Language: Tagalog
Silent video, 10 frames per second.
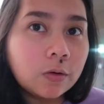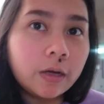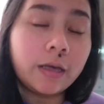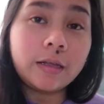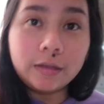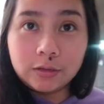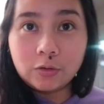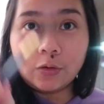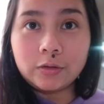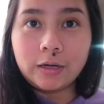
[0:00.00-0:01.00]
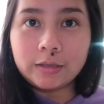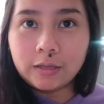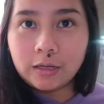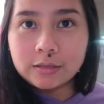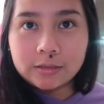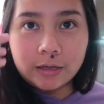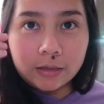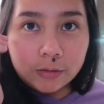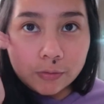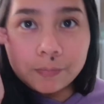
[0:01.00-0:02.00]
Kaya dito ako nakatingin sa
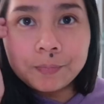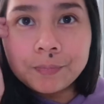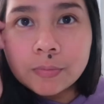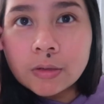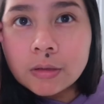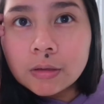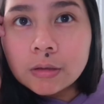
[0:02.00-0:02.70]
ano. Ikaw?